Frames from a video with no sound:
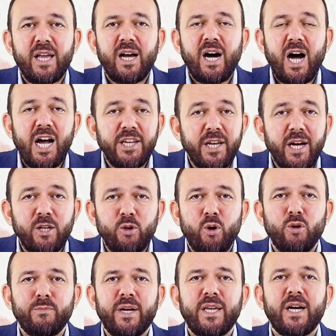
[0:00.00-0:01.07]
hayalı
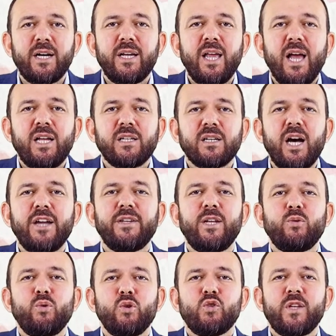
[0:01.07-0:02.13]
olmaya
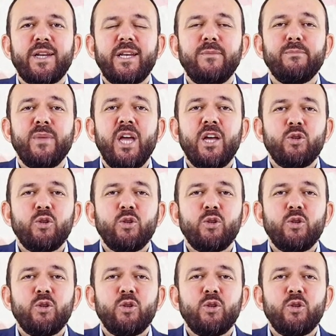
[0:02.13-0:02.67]
gayret gösterelim.